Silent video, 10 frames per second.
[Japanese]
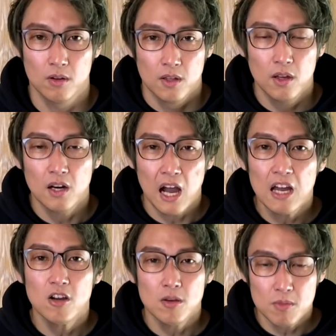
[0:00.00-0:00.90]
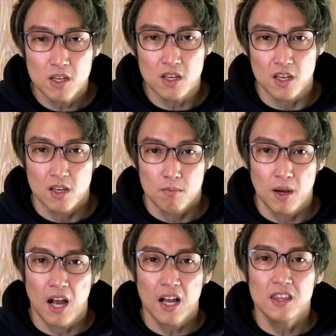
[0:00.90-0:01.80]
だからある意味、ま
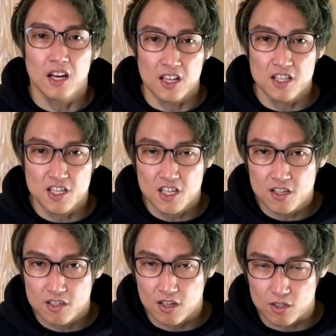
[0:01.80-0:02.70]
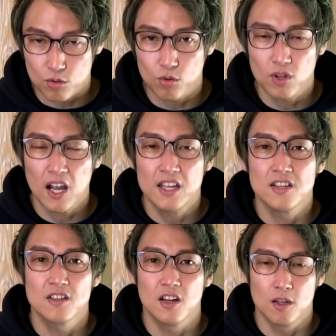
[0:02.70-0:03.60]
あ、かかったらね、致死率ってのは相当高いで
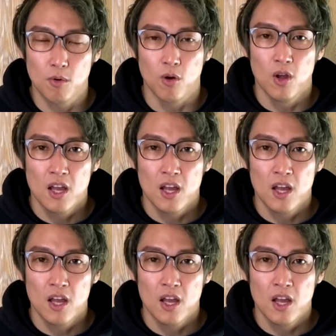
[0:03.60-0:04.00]
すけれども、